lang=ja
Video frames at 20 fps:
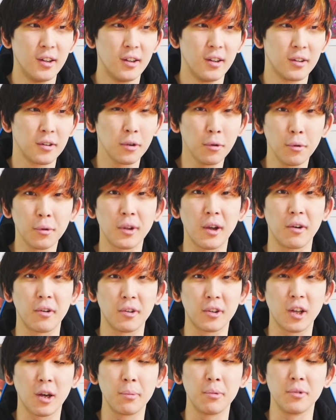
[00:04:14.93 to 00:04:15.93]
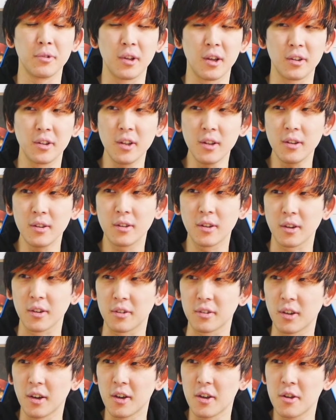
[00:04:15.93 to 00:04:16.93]
そうだよね、多分ね、年
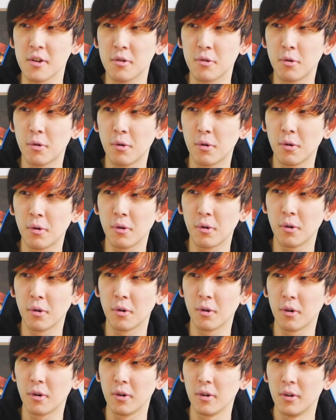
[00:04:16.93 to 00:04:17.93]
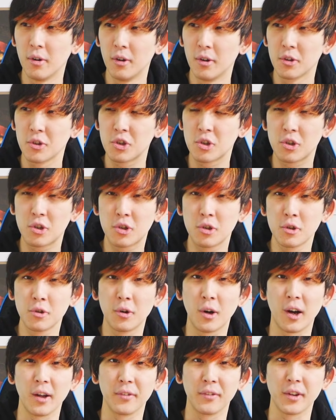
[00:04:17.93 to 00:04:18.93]
内最後、週
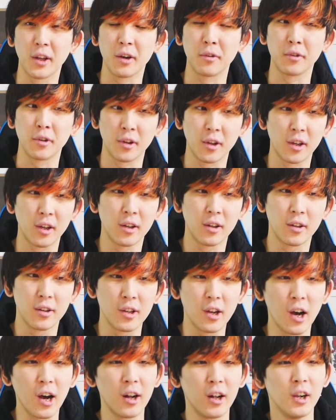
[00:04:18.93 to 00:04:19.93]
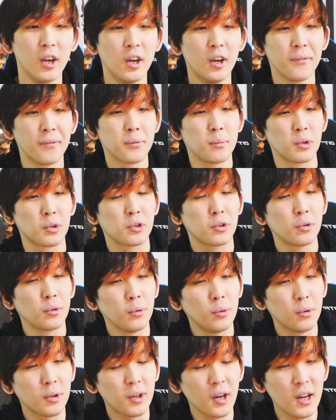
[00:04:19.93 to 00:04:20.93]
販だよね。いや、まあ、
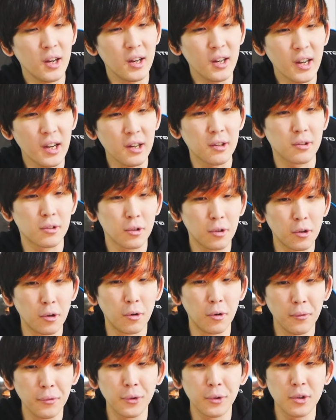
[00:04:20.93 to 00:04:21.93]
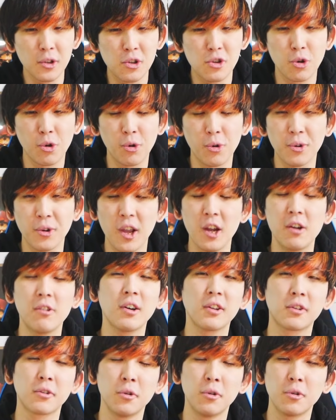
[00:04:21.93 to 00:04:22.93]
そう考えると、本当に上限
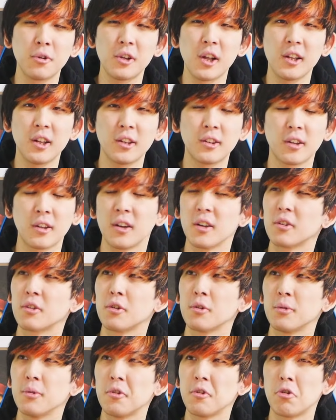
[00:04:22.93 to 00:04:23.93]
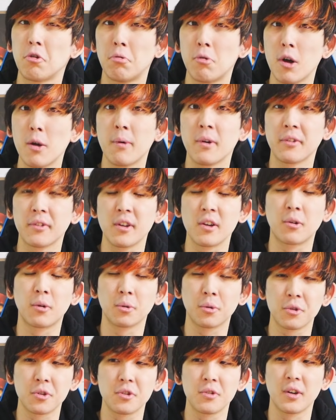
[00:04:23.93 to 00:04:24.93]
はそのぐらいだったなというふうに思いますね、
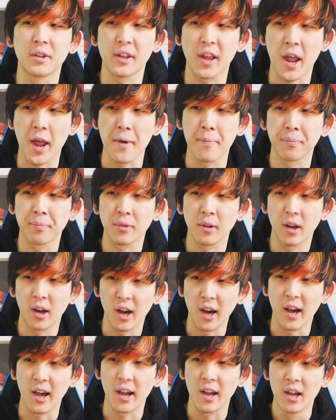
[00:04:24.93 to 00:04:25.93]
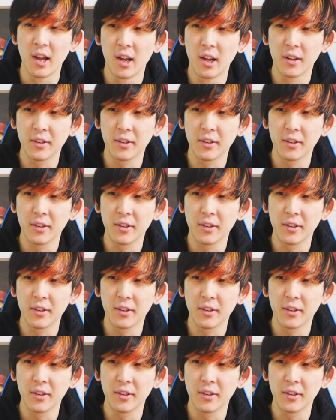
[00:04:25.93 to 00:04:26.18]
今年はね。はい。